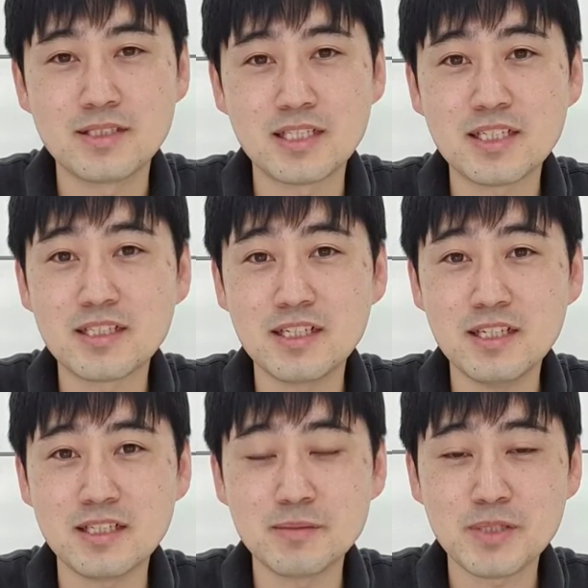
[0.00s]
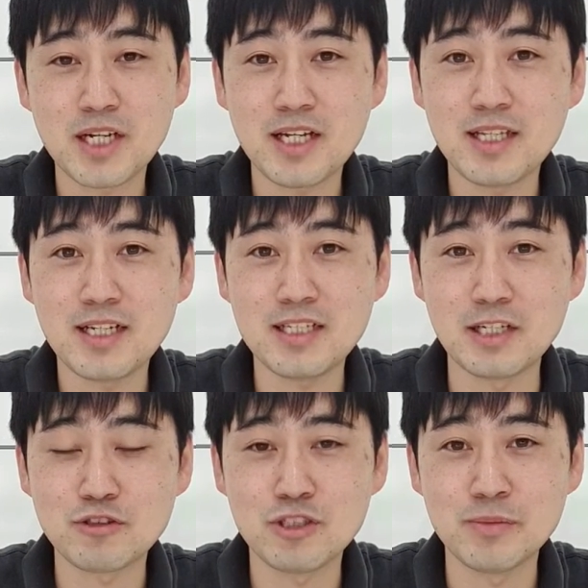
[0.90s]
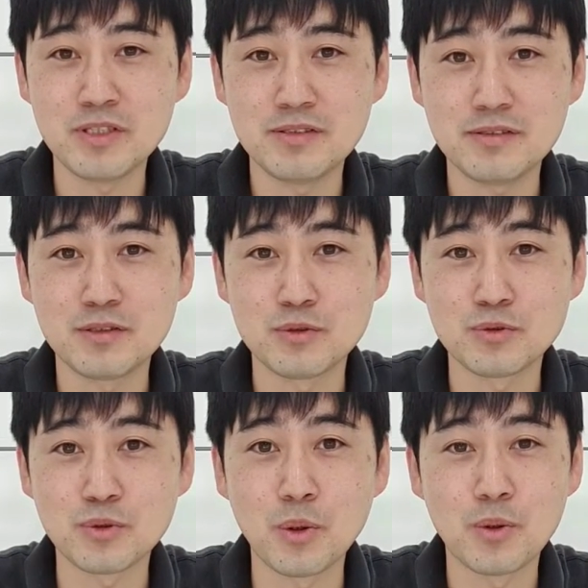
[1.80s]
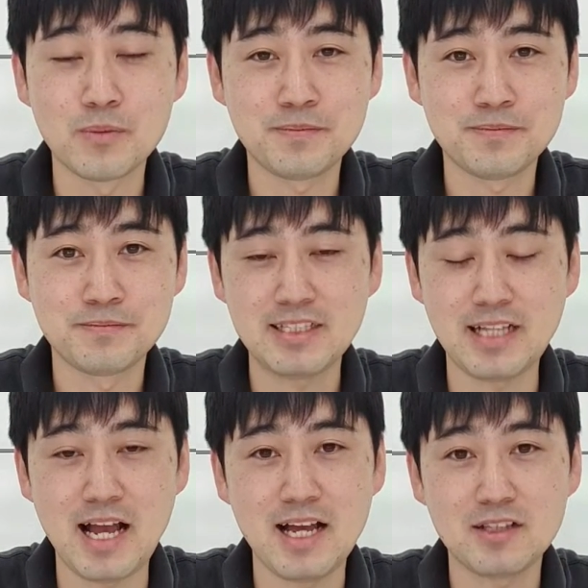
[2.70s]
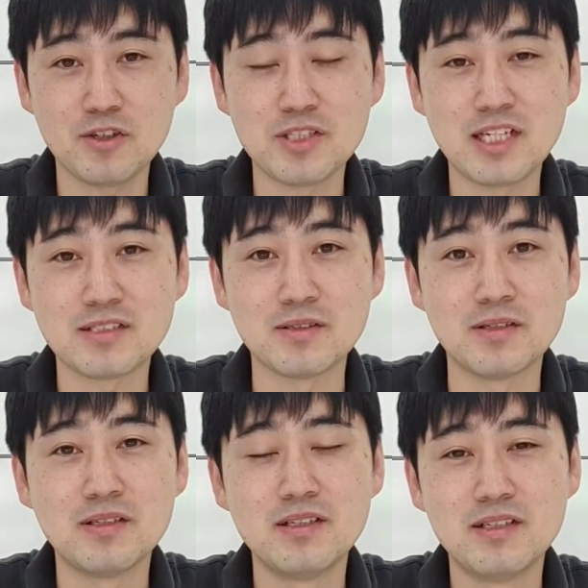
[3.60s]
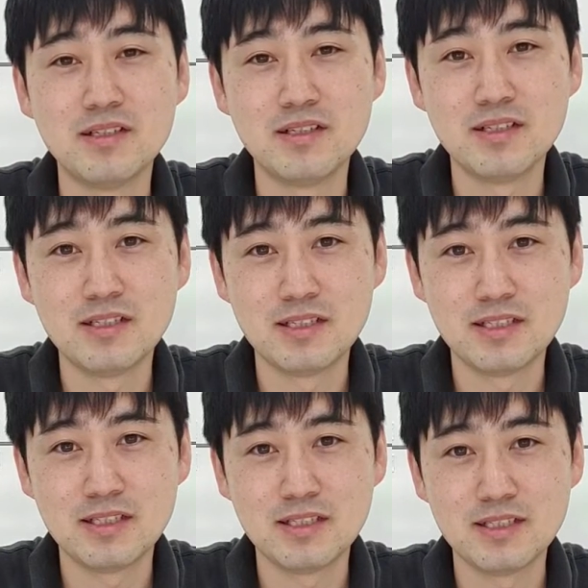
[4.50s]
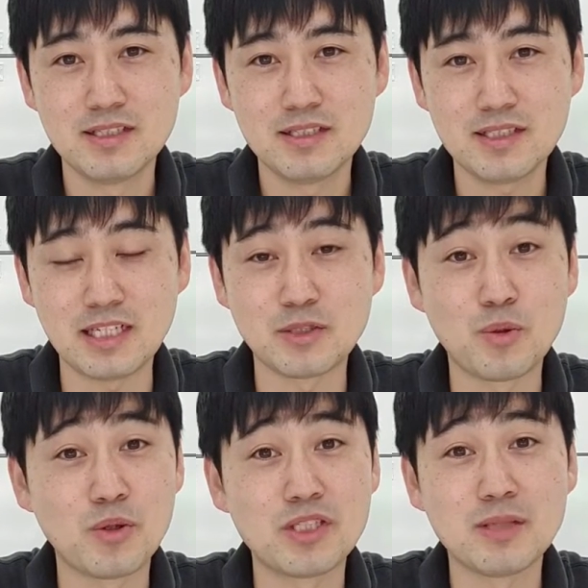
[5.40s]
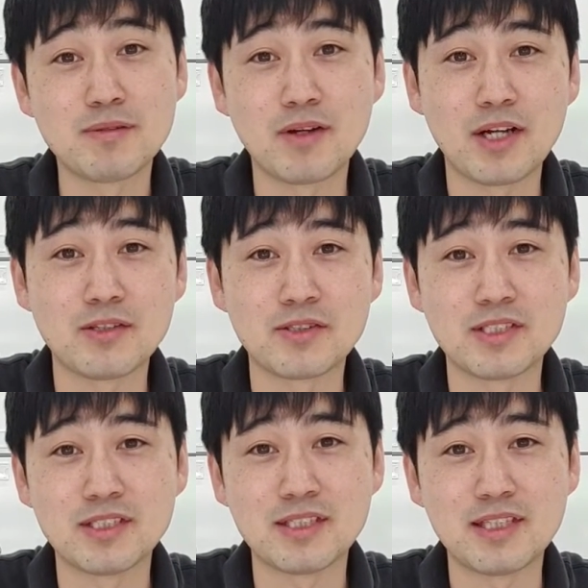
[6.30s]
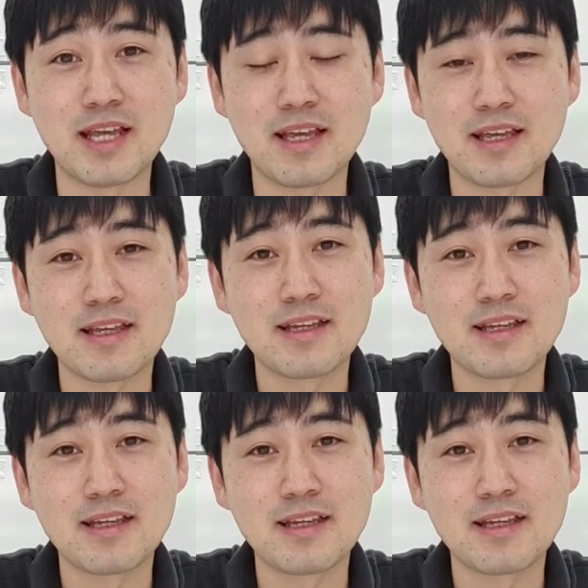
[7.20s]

제자들이 십자가에 달린 예수님을 두고 다 떠나서 다시 고기 잡으러 가던 그때